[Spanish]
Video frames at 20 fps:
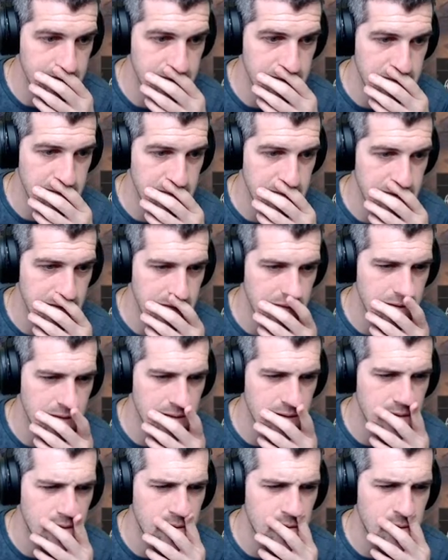Estoy
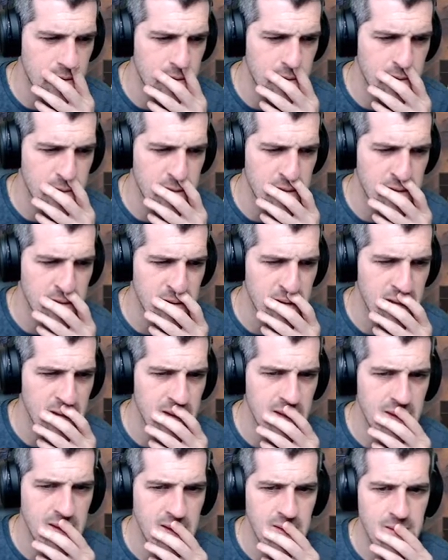impresionada.
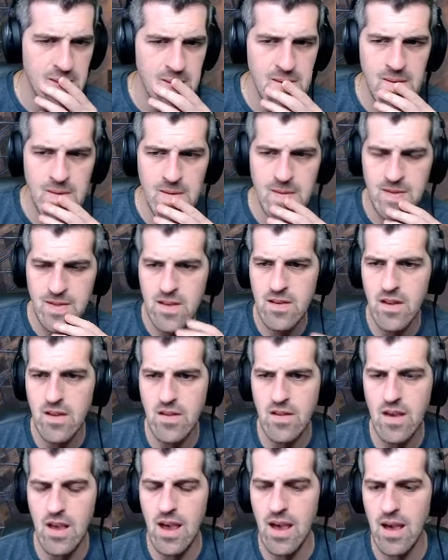Sí,
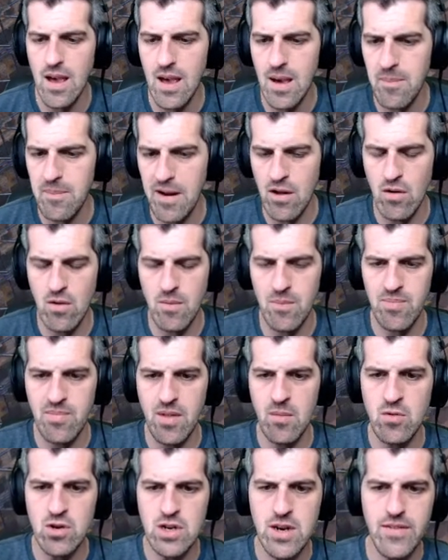sí, eh, pero
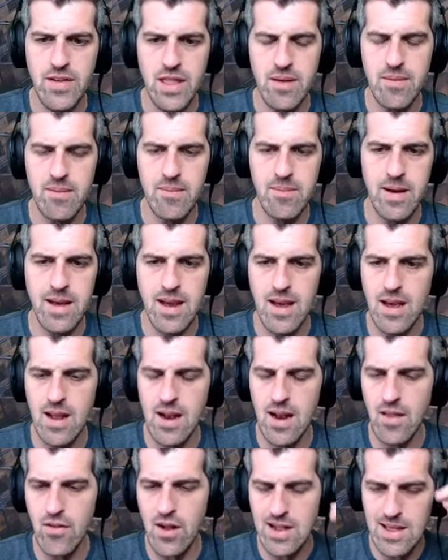muchas veces ves que
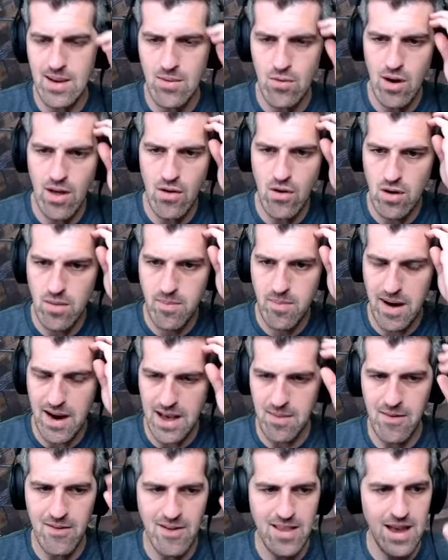le dio el tabulador para que
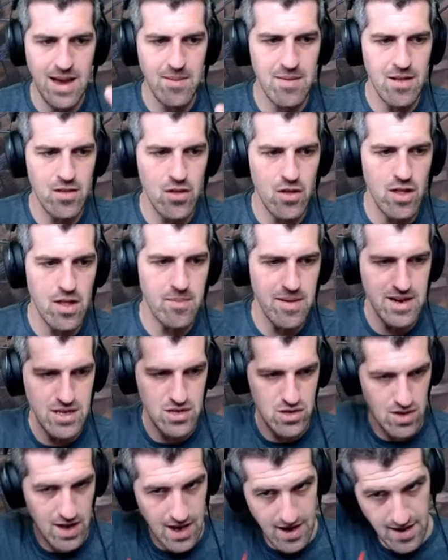me vaya cambiando de
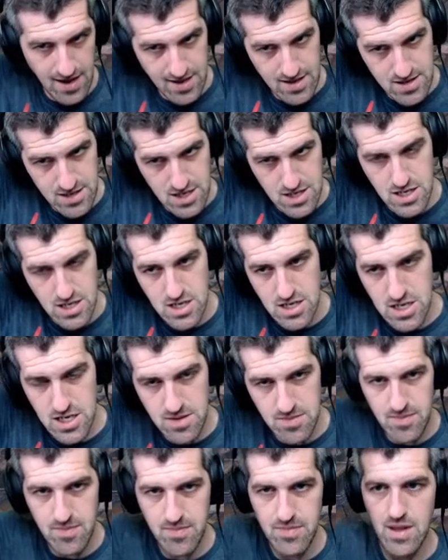personaje. Sí, sí,
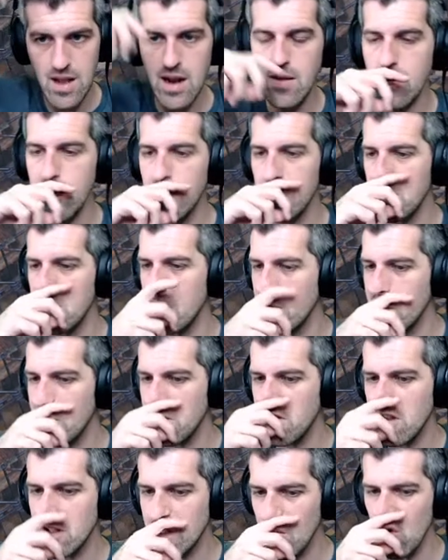sí le, voy dando
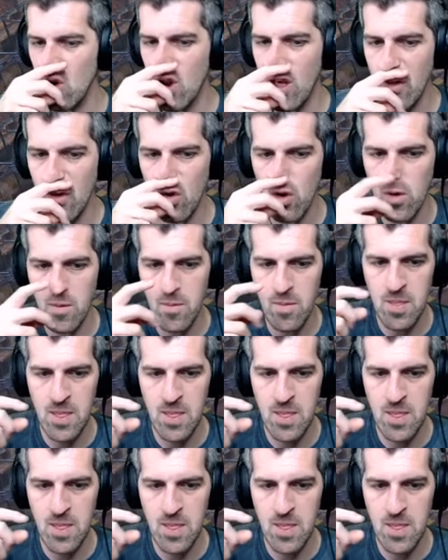al tabulador